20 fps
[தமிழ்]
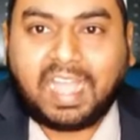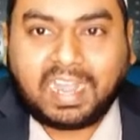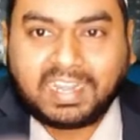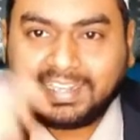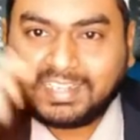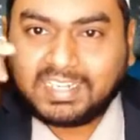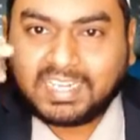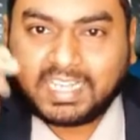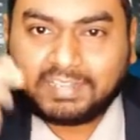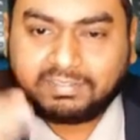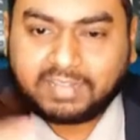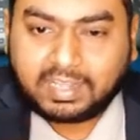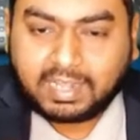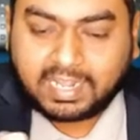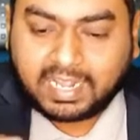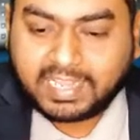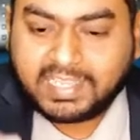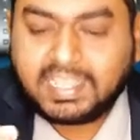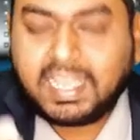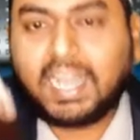அண்ணன்
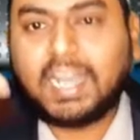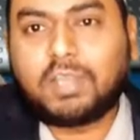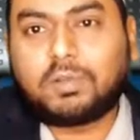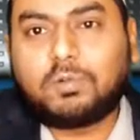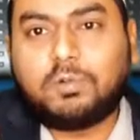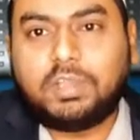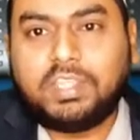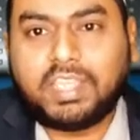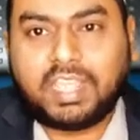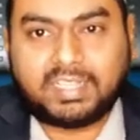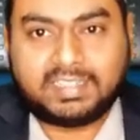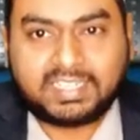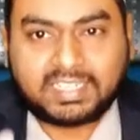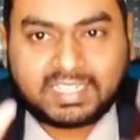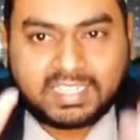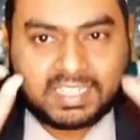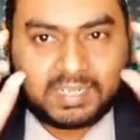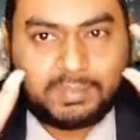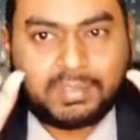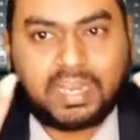கையாளக்கூடிய அந்த
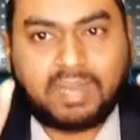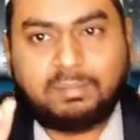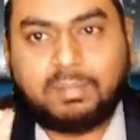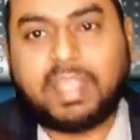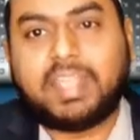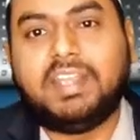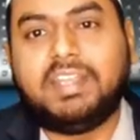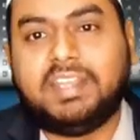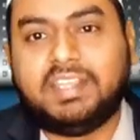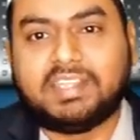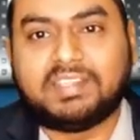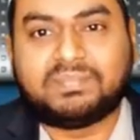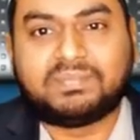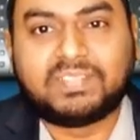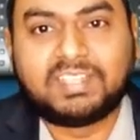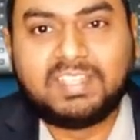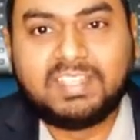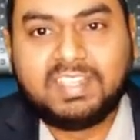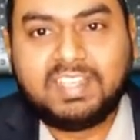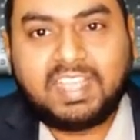கிரிமினல் மைண்டு
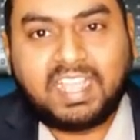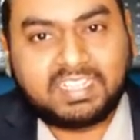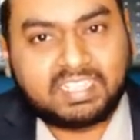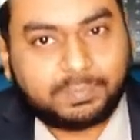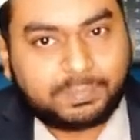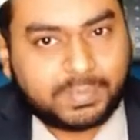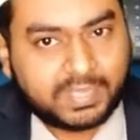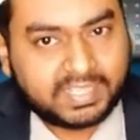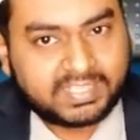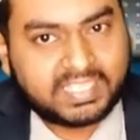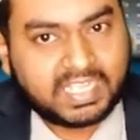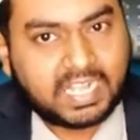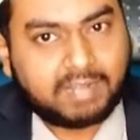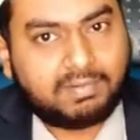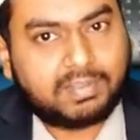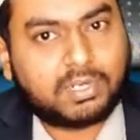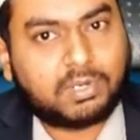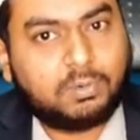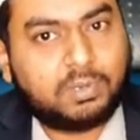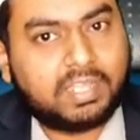அந்த பிஜே
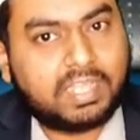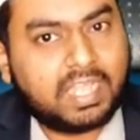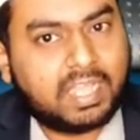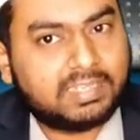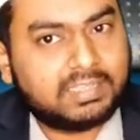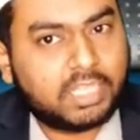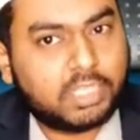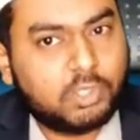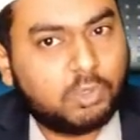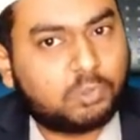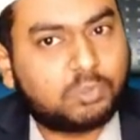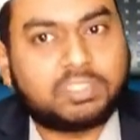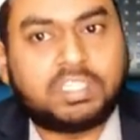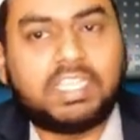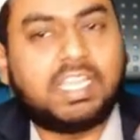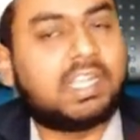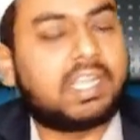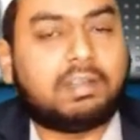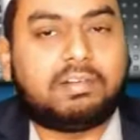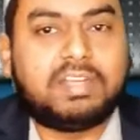அவர்களுடைய அந்த
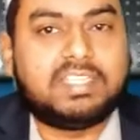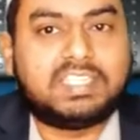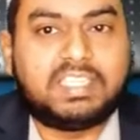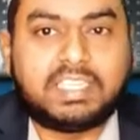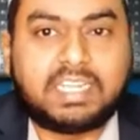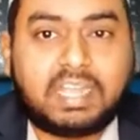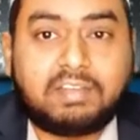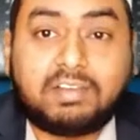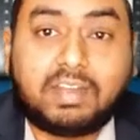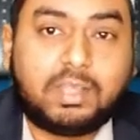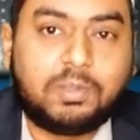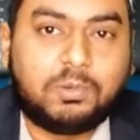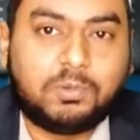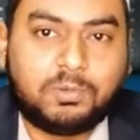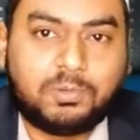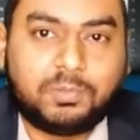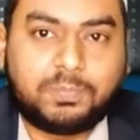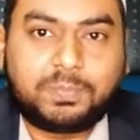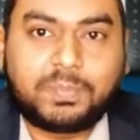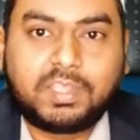யுக்தியை கவனிச்சிங்கன்னா
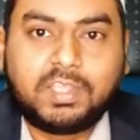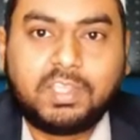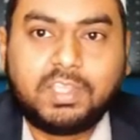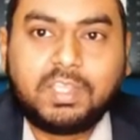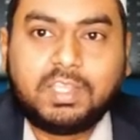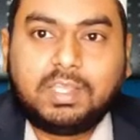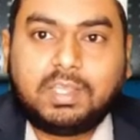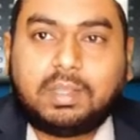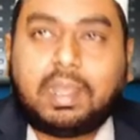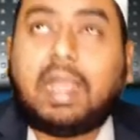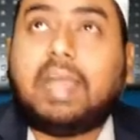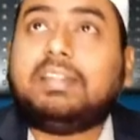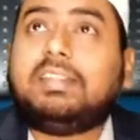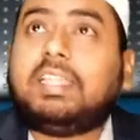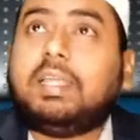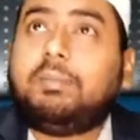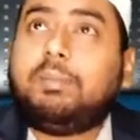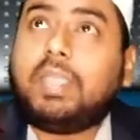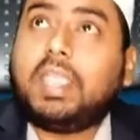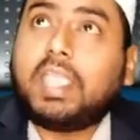விளங்கும்
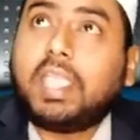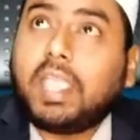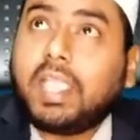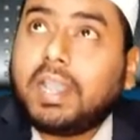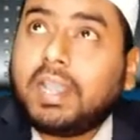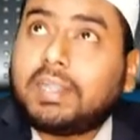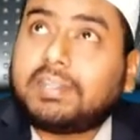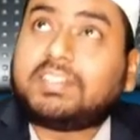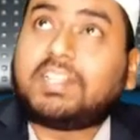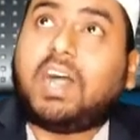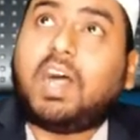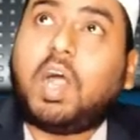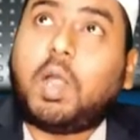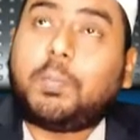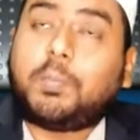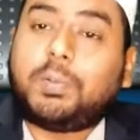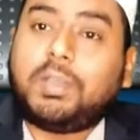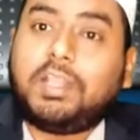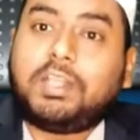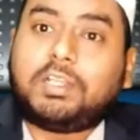அந்த மேலே
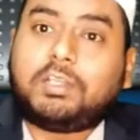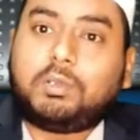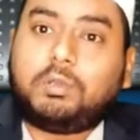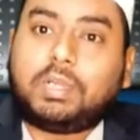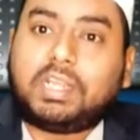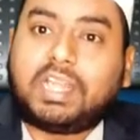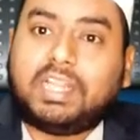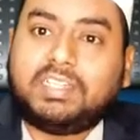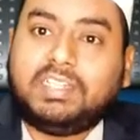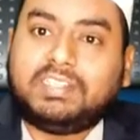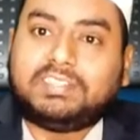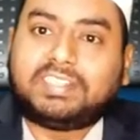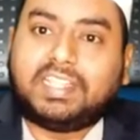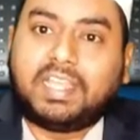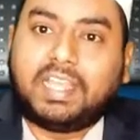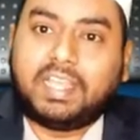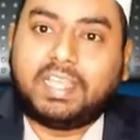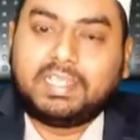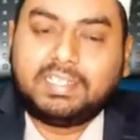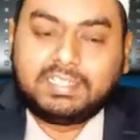டாப்பில் இருக்கிற ஒரு
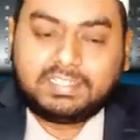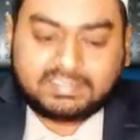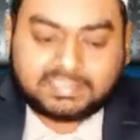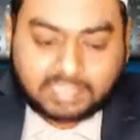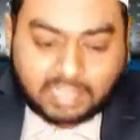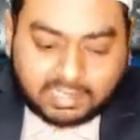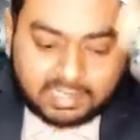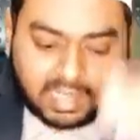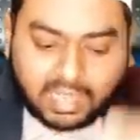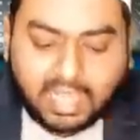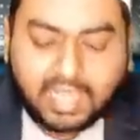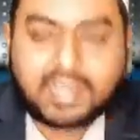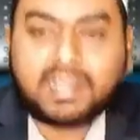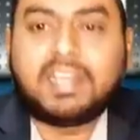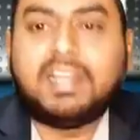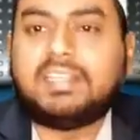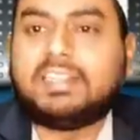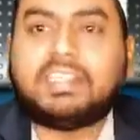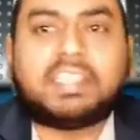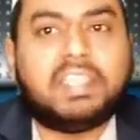ஹதீஷை
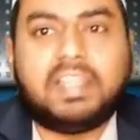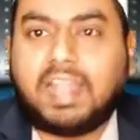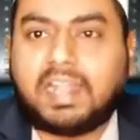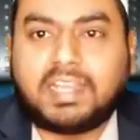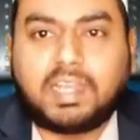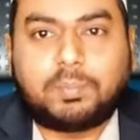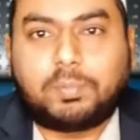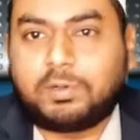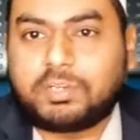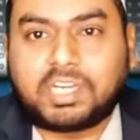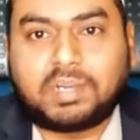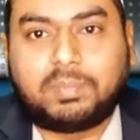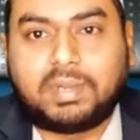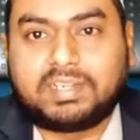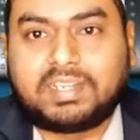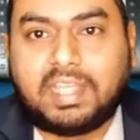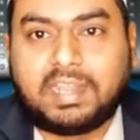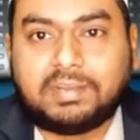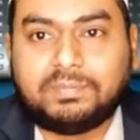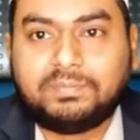சடார்னு எழுத்து கீழே அண்ணன் போட்டுற
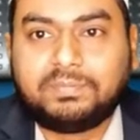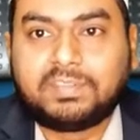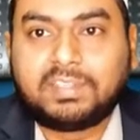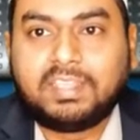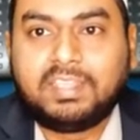மாட்டார்